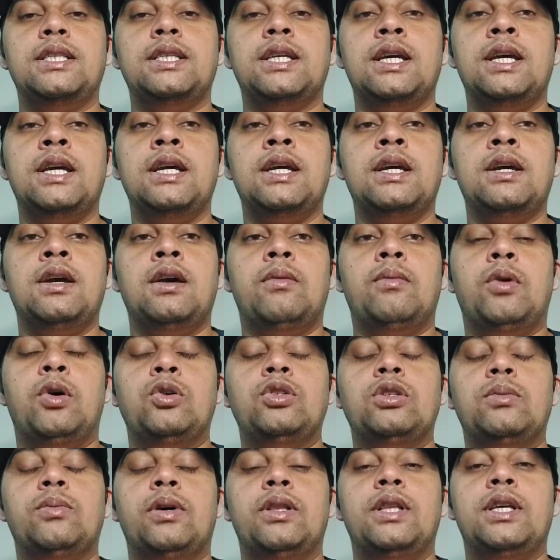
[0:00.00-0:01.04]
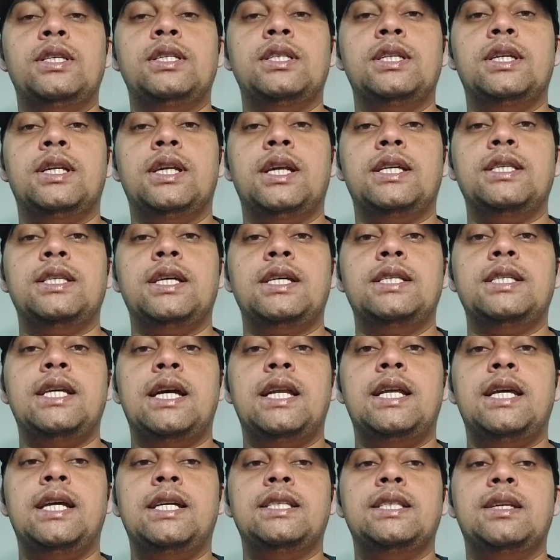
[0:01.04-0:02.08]
हैं बहुत से बंदे सीरियस है ऐसा
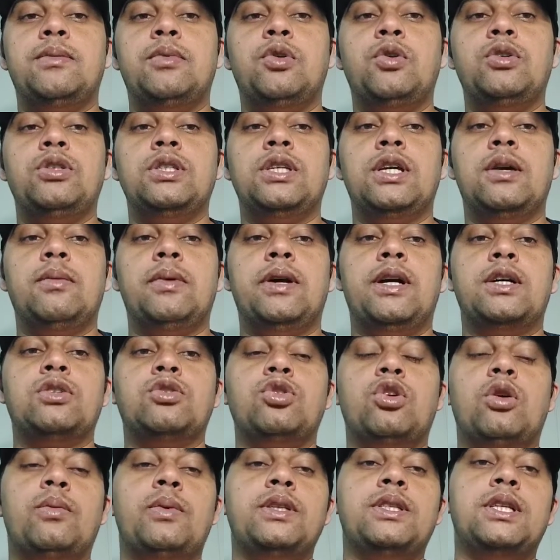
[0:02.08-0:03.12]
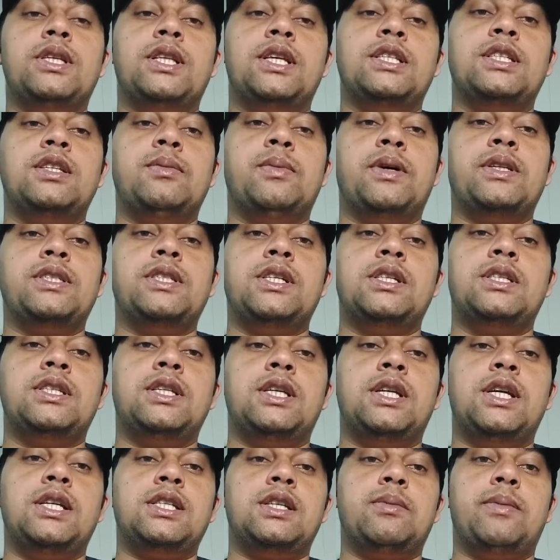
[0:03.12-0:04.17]
नहीं कि सभी वैसे हैं मगर सौ में से दस ही परसेंट
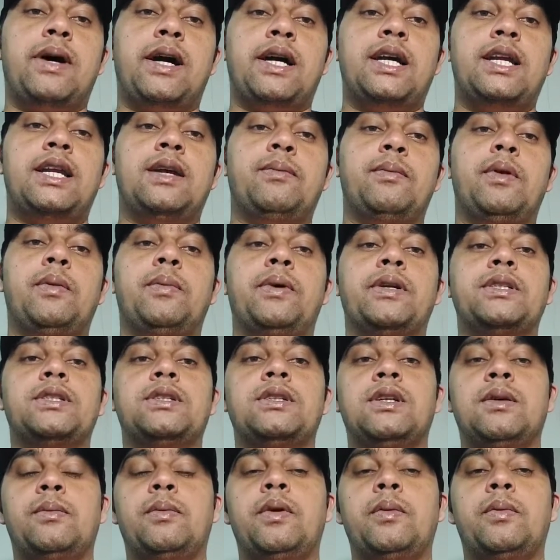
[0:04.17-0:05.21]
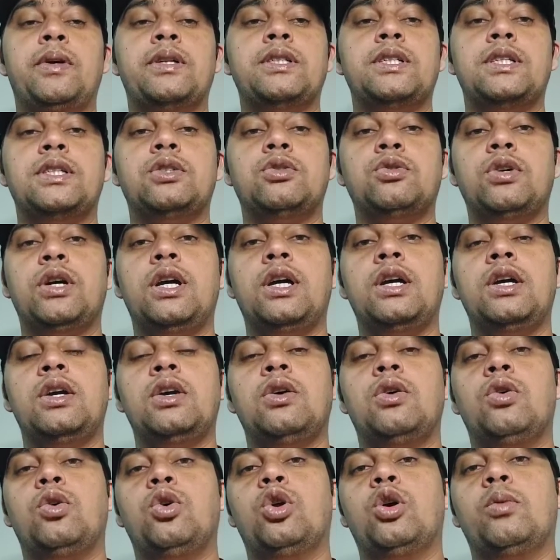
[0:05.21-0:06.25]
सीरियस है बाकी नब्बे परसेंट नब्बे परसेंट जो है
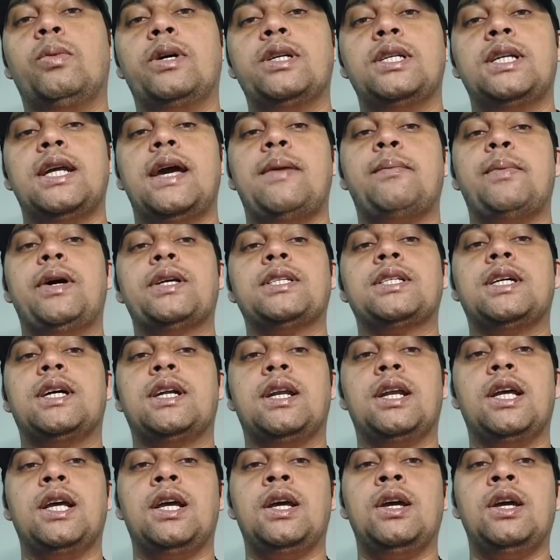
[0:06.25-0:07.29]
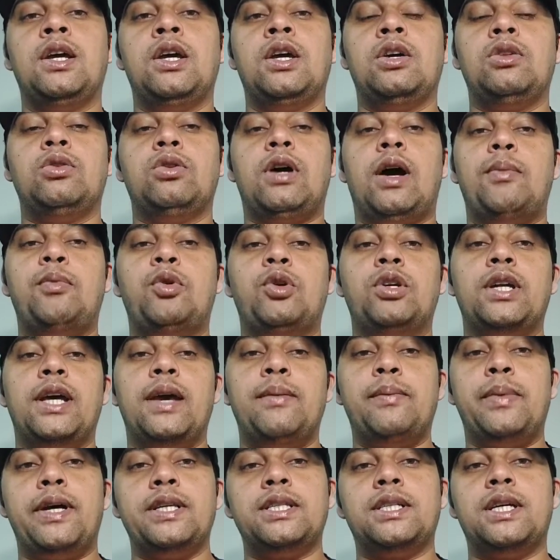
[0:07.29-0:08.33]
वो लोग बस टाइम पास कर रहे हैं तो आप लोग टाइम
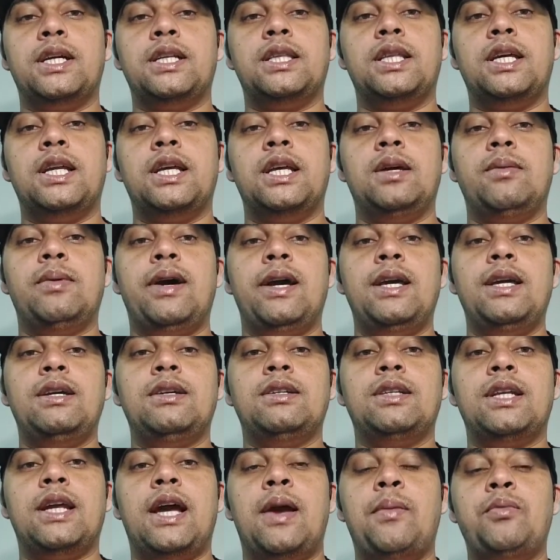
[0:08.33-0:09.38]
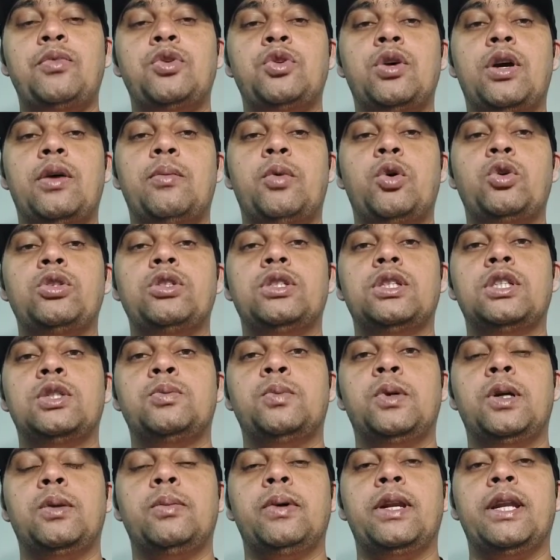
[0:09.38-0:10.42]
पास करते रहिए भाई टाइम जो है बहुत
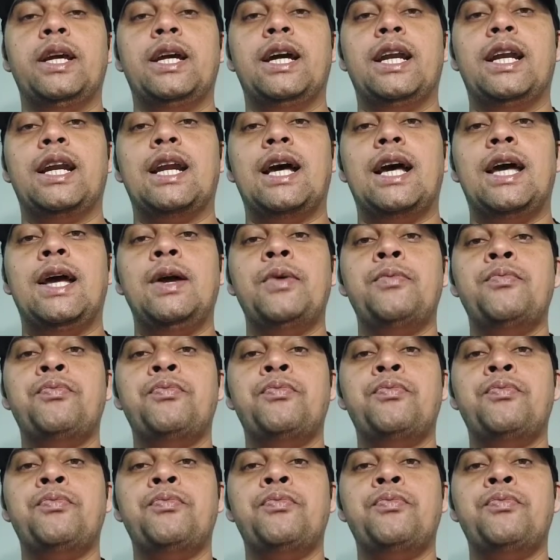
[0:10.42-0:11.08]
स्पीड में निकल रहा है